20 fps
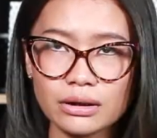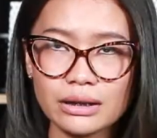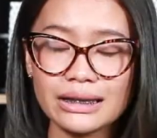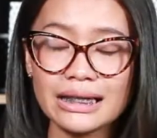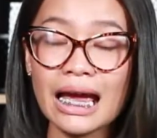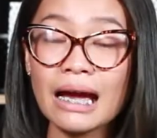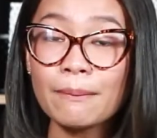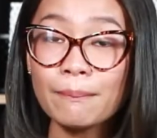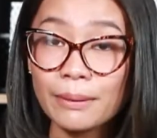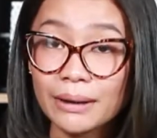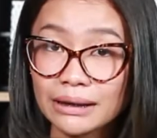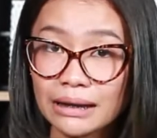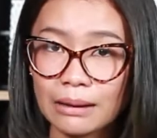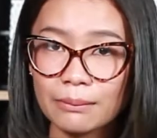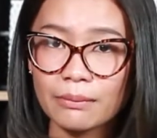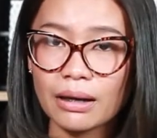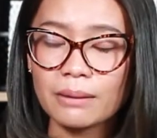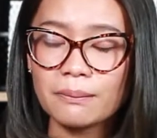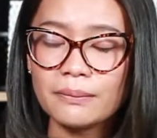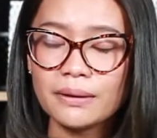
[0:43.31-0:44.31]
Yang
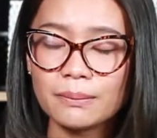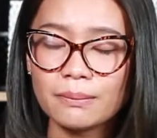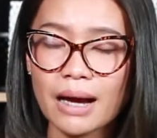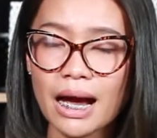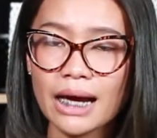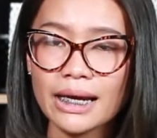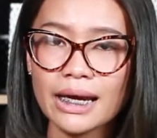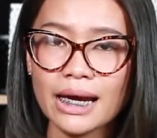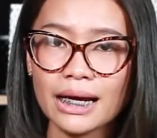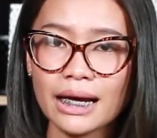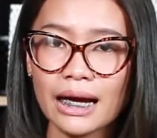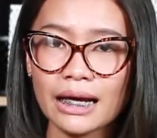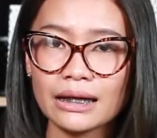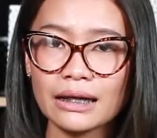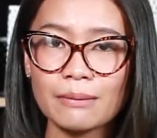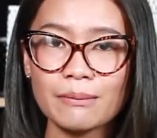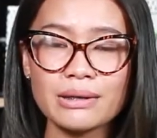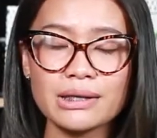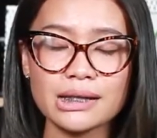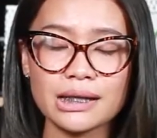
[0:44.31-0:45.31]
pertama, berbahaya
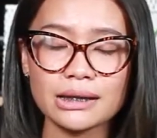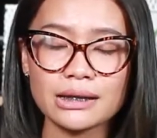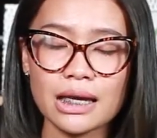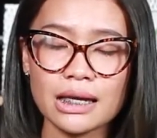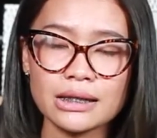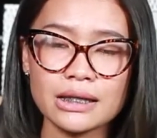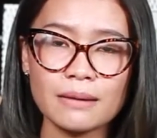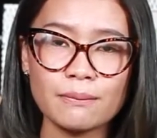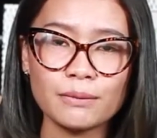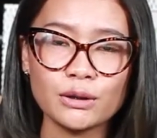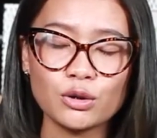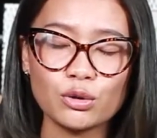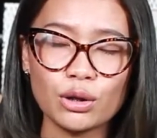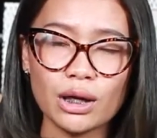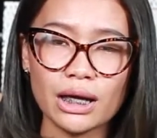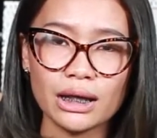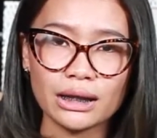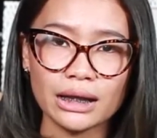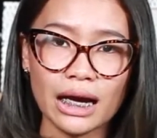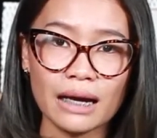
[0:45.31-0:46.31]
karena bisa saja
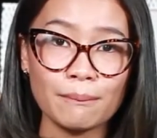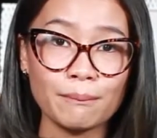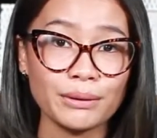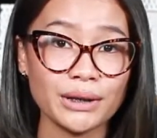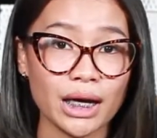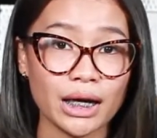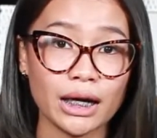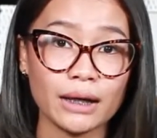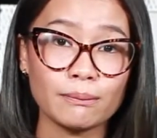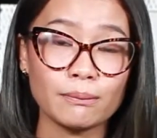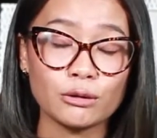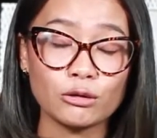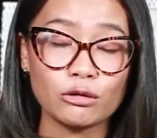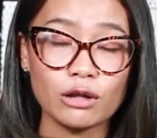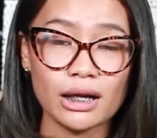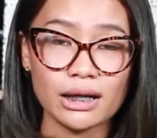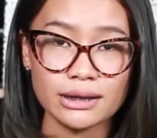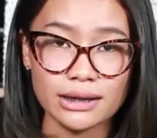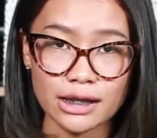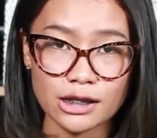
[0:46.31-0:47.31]
menularkan penyakit
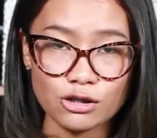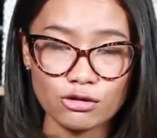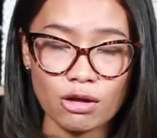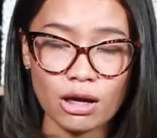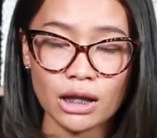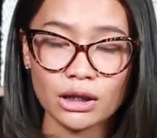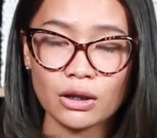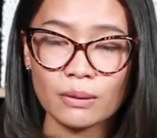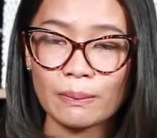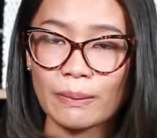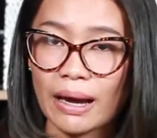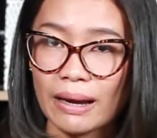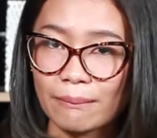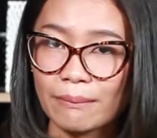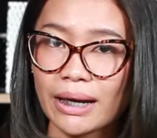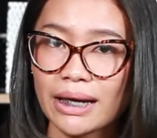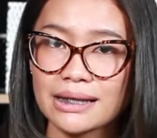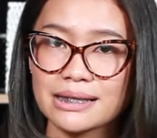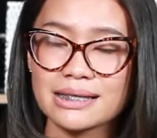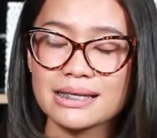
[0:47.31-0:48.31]
menular seksual atau
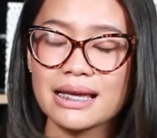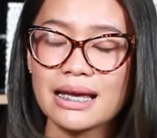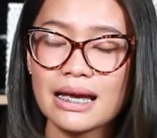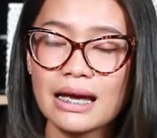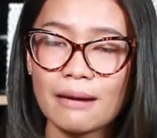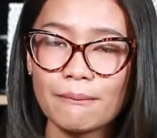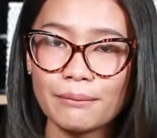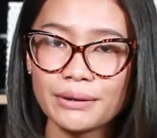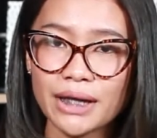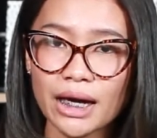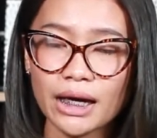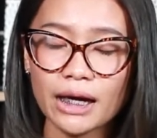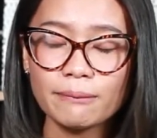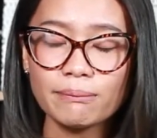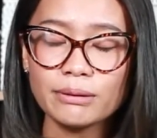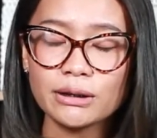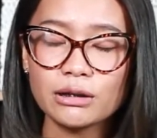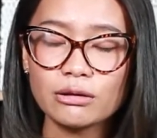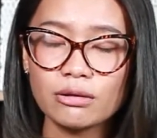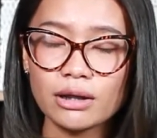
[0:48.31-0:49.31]
PMS. Penyakit
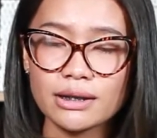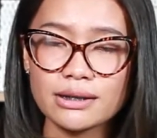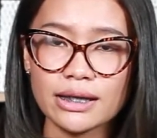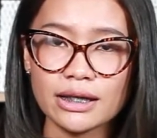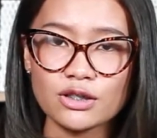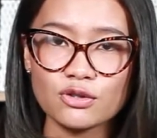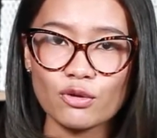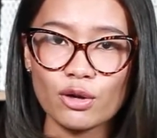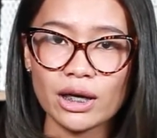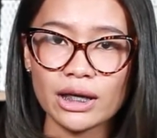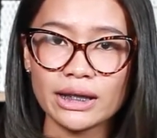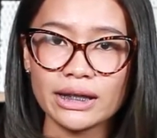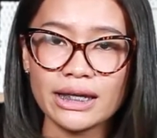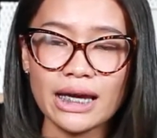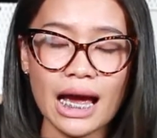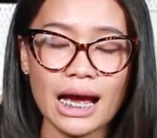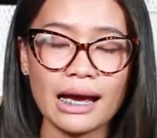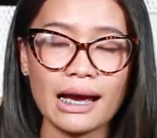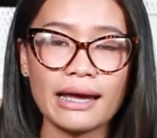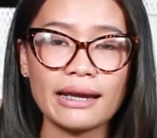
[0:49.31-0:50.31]
menular seksual ini
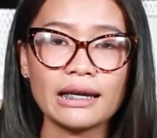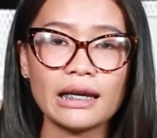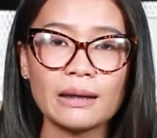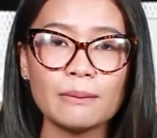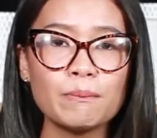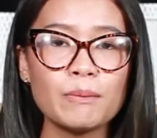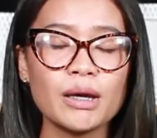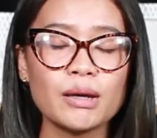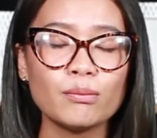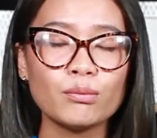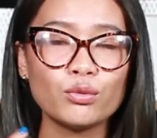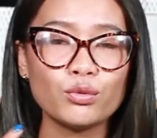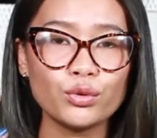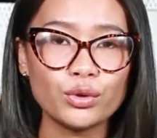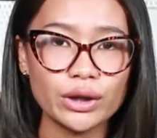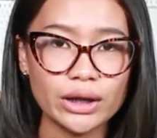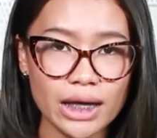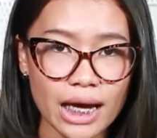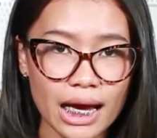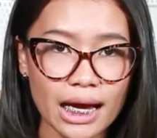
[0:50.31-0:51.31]
akan lebih
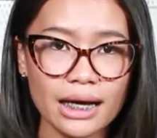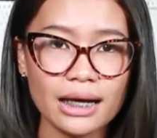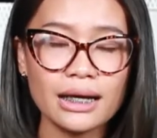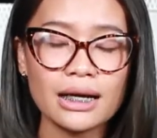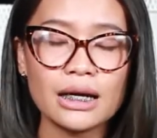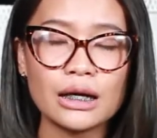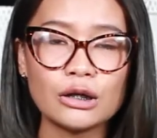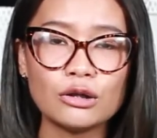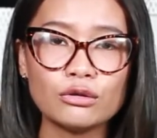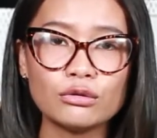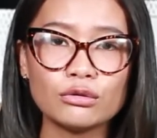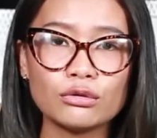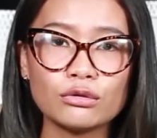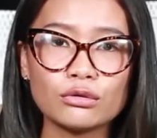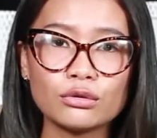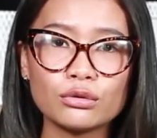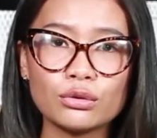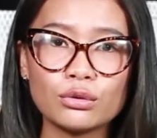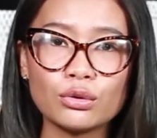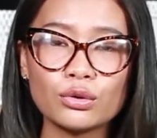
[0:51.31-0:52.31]
mudah
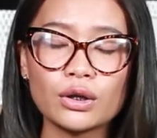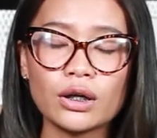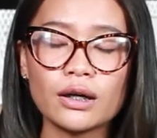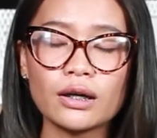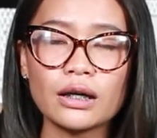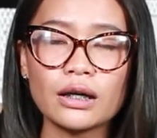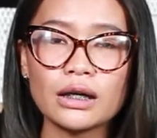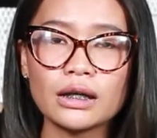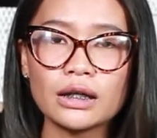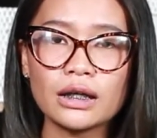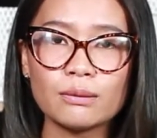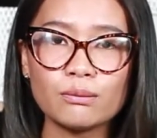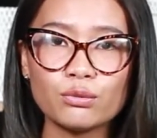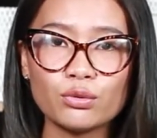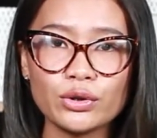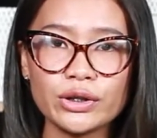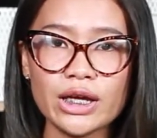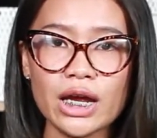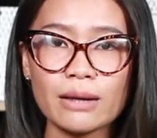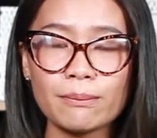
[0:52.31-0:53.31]
untuk
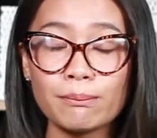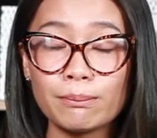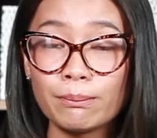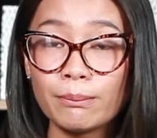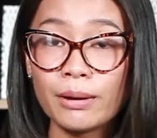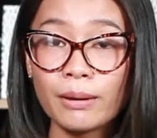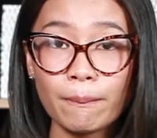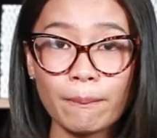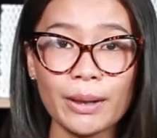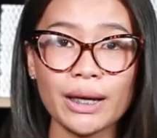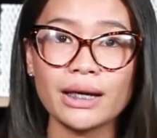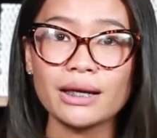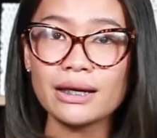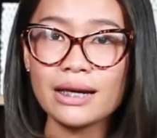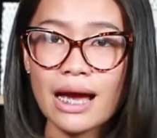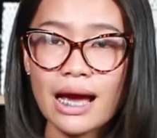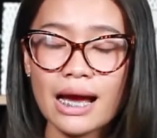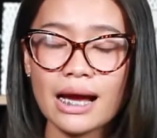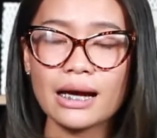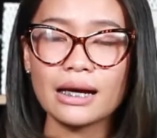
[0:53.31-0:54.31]
kemudian
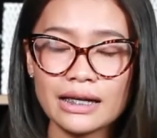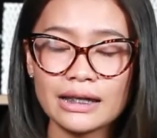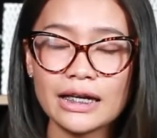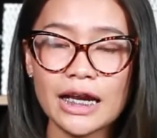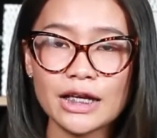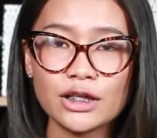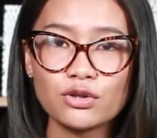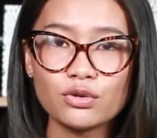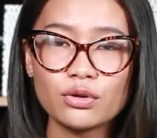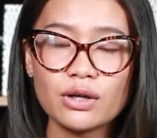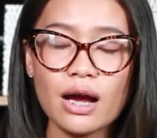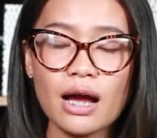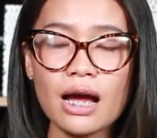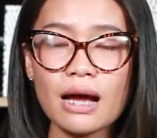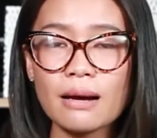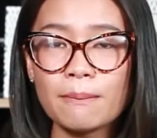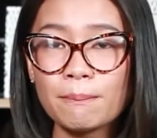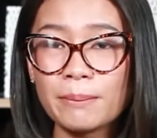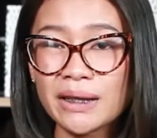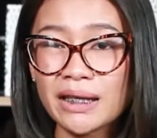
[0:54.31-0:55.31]
berpindah dan
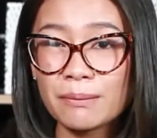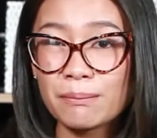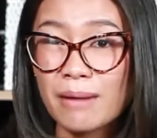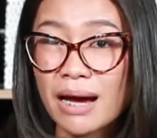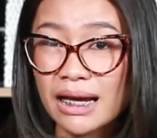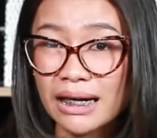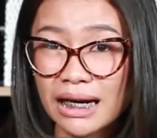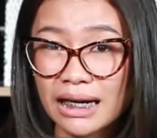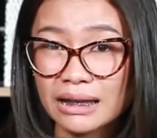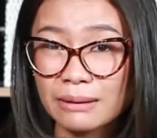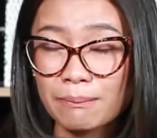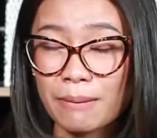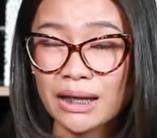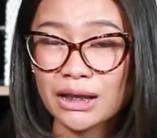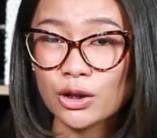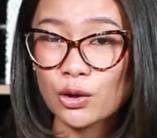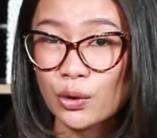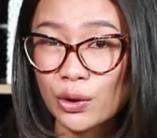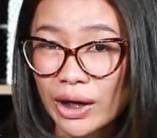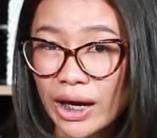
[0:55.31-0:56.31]
juga penyebaran
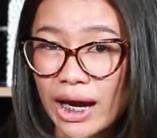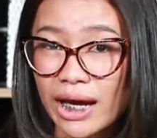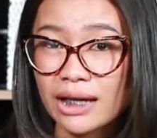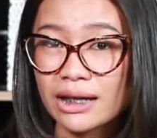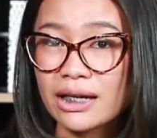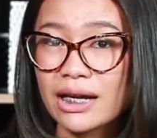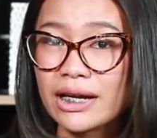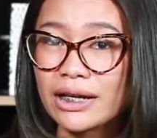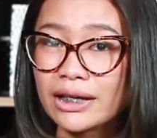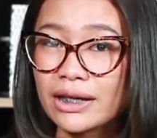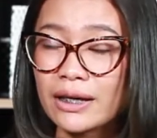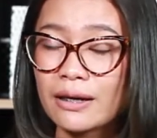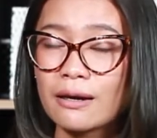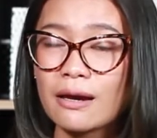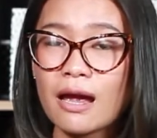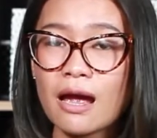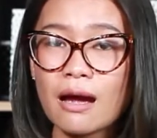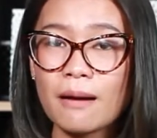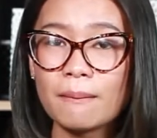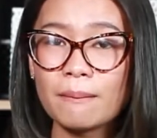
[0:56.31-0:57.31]
patogen dari
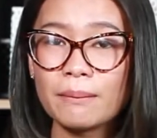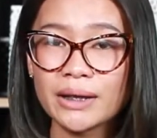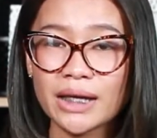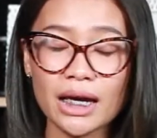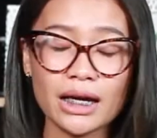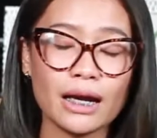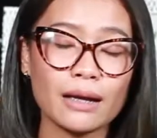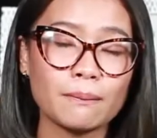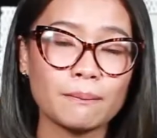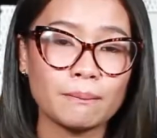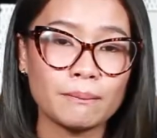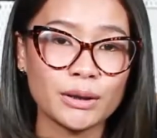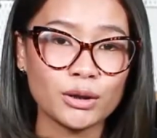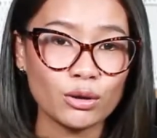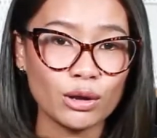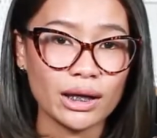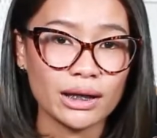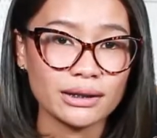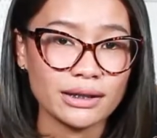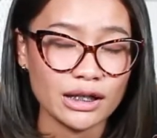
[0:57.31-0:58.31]
penyakit
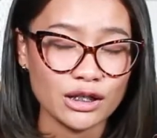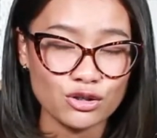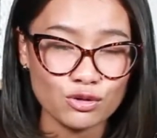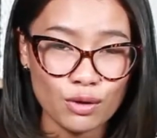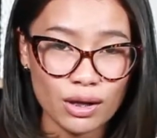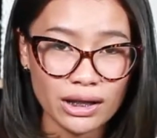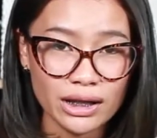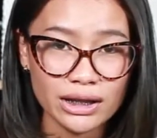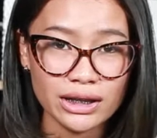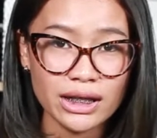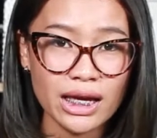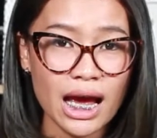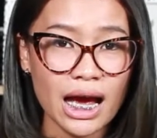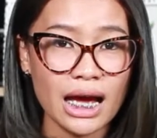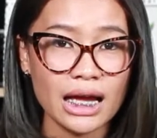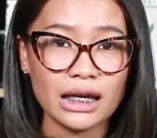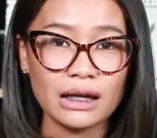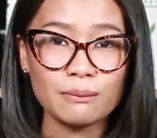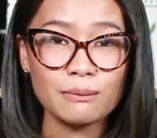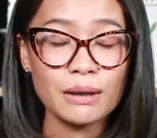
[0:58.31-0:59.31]
menular seksual ini
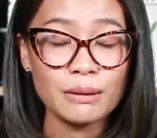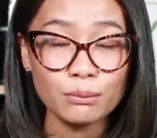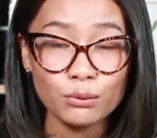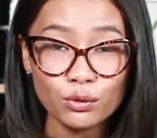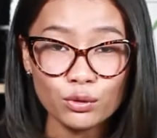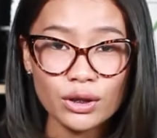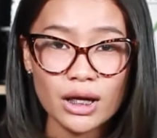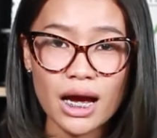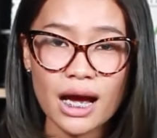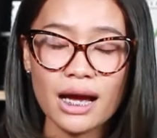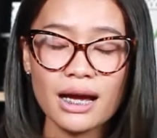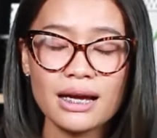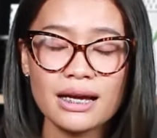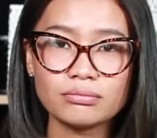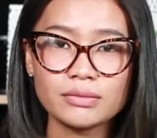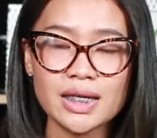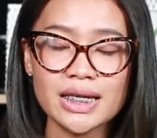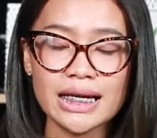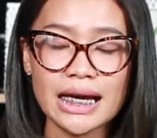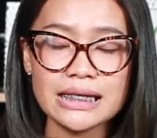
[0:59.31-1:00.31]
akan lebih mudah
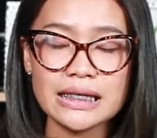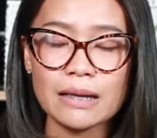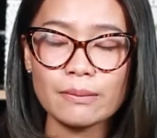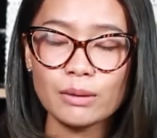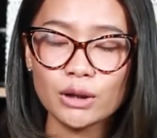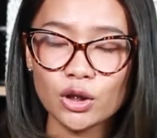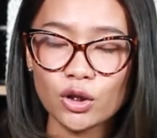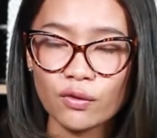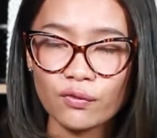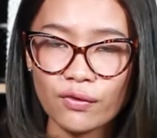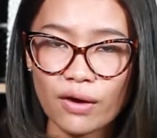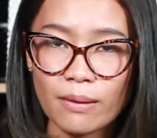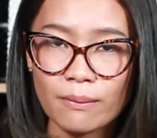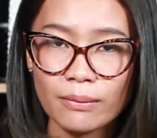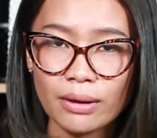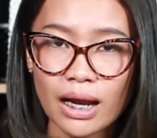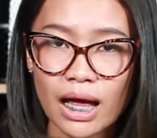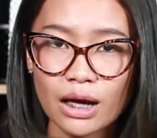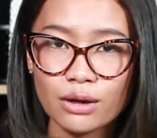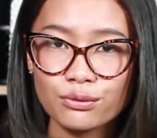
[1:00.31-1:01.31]
jika sahabat Nova
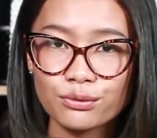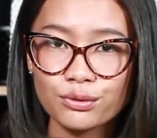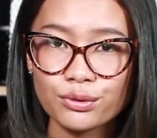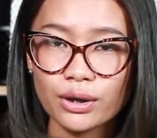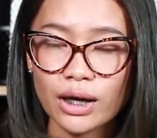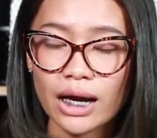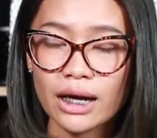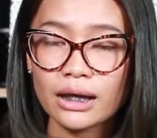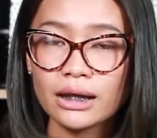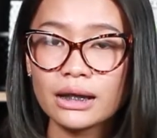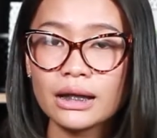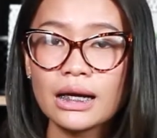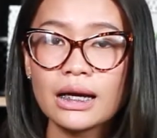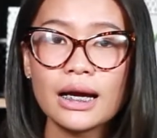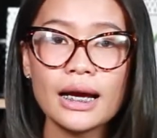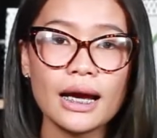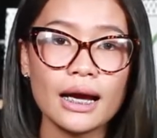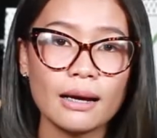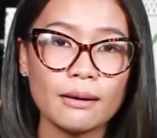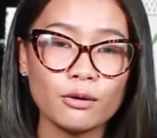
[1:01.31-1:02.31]
melakukan
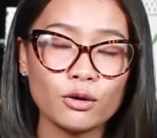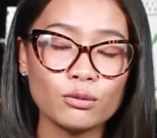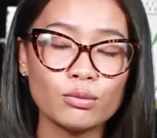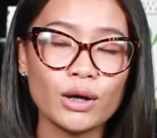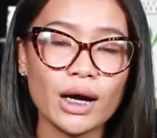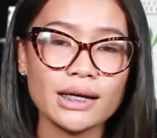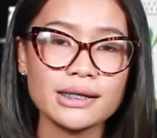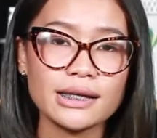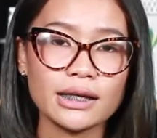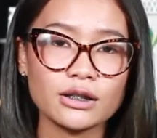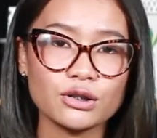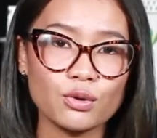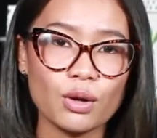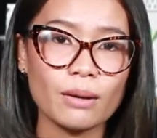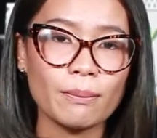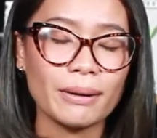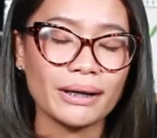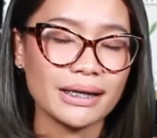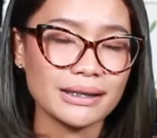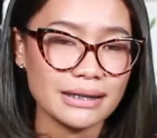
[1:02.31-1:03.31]
hubungan seksual
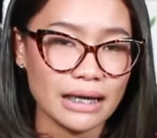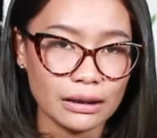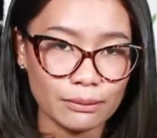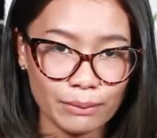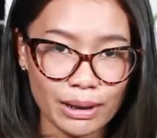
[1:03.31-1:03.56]
pada saat